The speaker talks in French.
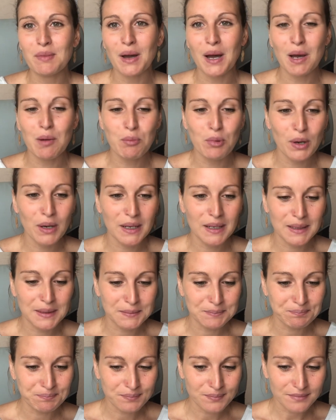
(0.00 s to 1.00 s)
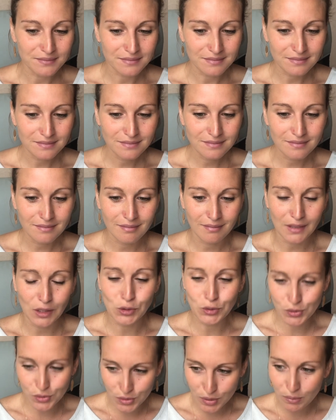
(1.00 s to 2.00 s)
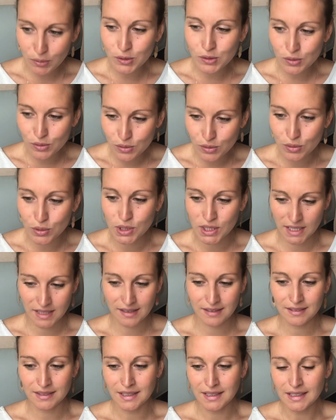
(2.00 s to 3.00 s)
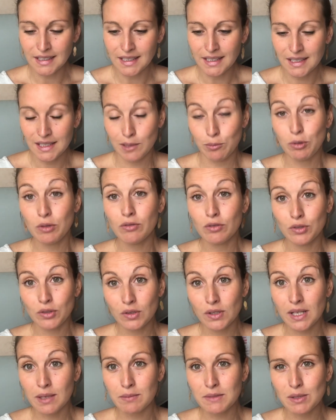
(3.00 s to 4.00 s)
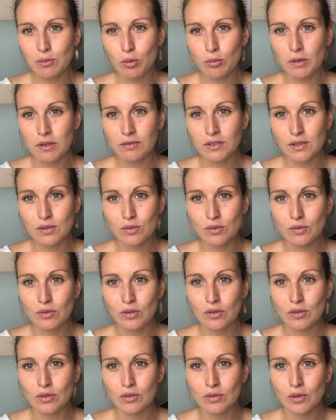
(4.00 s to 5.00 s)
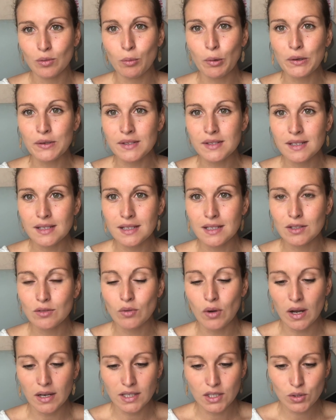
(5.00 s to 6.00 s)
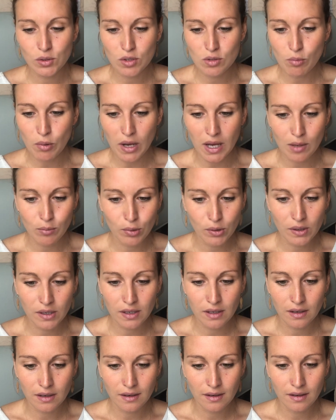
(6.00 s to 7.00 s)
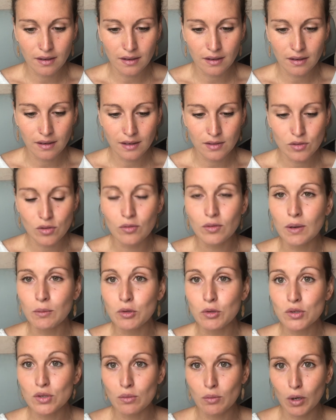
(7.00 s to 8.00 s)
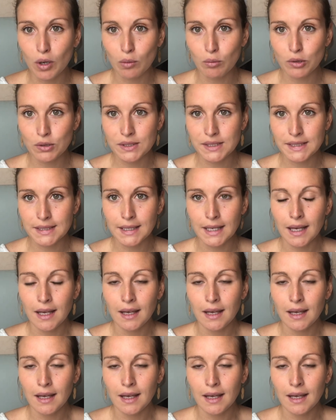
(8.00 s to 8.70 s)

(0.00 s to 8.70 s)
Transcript: par rapport à justement ce sujet-là, et puis vous donner un petit peu ma façon de, penser et de voir les choses par rapport à, ce fameux summer body.